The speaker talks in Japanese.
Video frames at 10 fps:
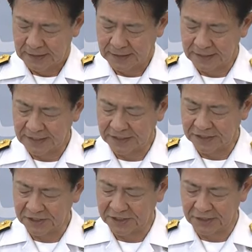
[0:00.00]
現在
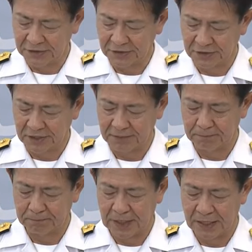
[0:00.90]
実施している一
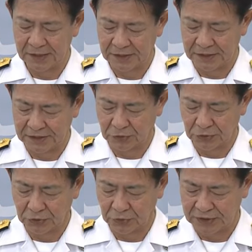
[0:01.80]
般事
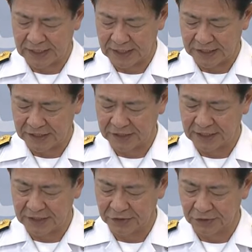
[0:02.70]
故調査委員
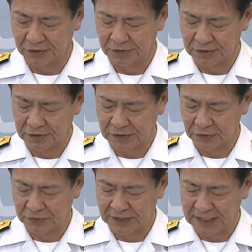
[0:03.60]
会による
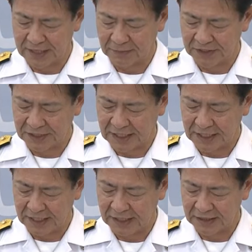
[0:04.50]
調査で判明し
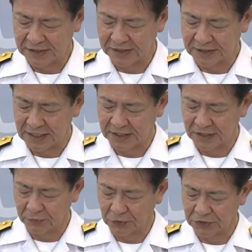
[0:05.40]
た事実関
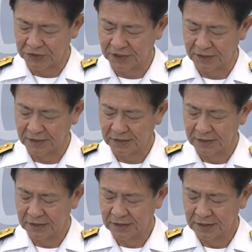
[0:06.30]
係に基づき、
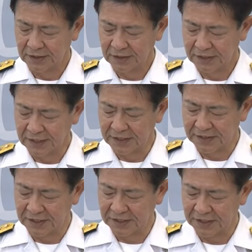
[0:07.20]
厳
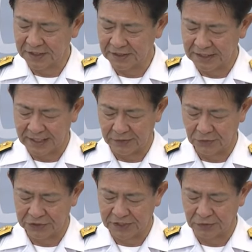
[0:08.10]
正に対
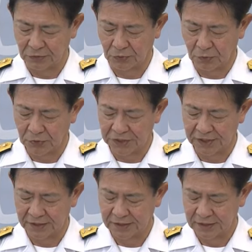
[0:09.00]
応していくととも
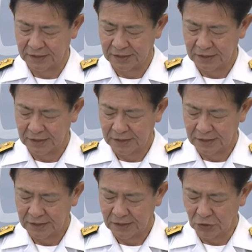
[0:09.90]
に、
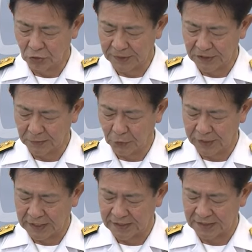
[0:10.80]
特別防
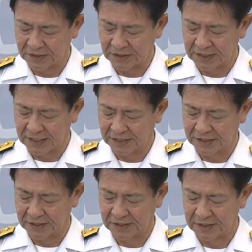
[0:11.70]
衛監察に対
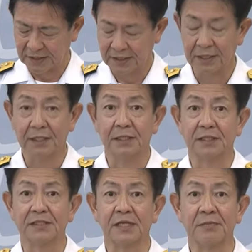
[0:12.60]
し、
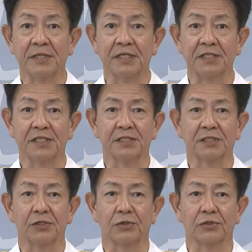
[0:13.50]
全面的
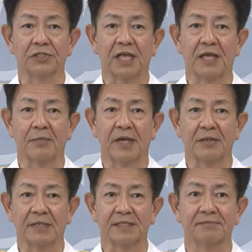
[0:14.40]
に協力してま
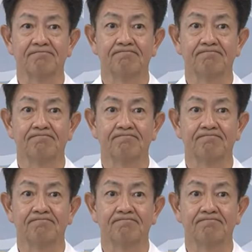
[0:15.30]
いります。